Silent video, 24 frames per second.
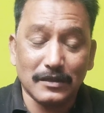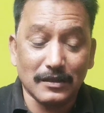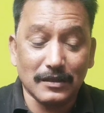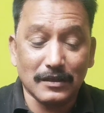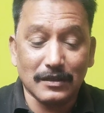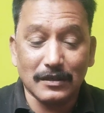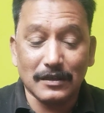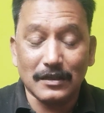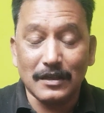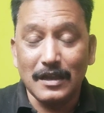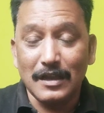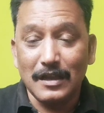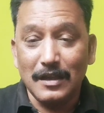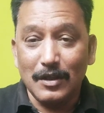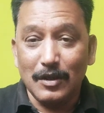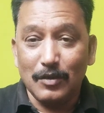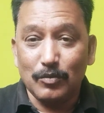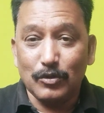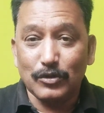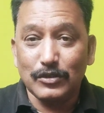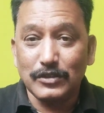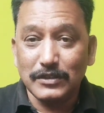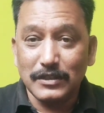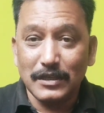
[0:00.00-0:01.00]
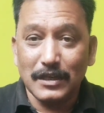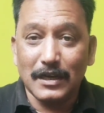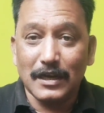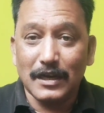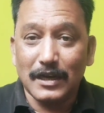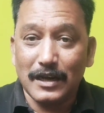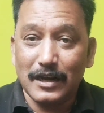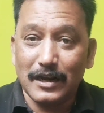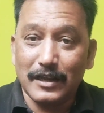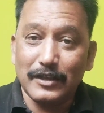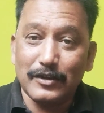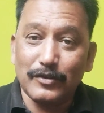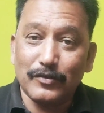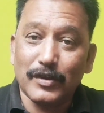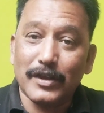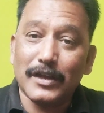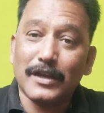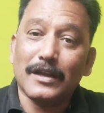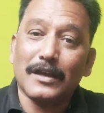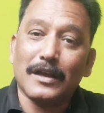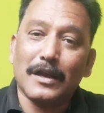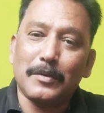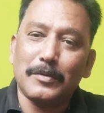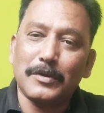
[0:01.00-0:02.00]
இது பொதுச் செயலாளர்
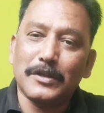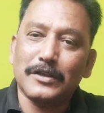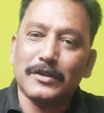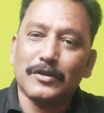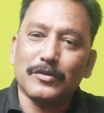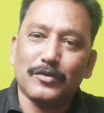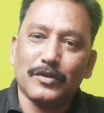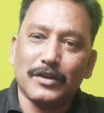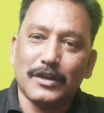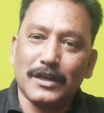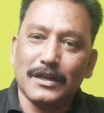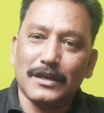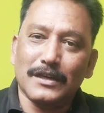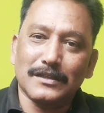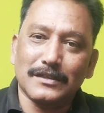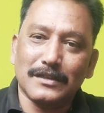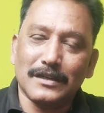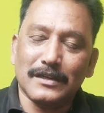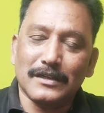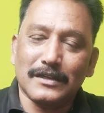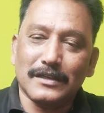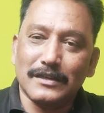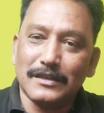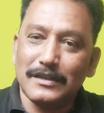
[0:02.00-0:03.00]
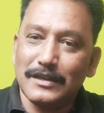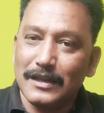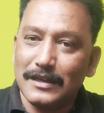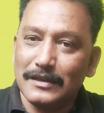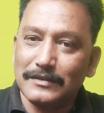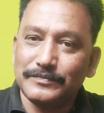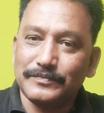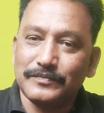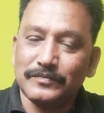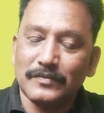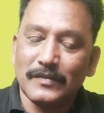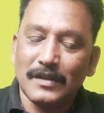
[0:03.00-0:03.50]
ஆகிடுவேன் அப்படிங்கிற ஒரு எண்ணத்தில் இருக்கிறார்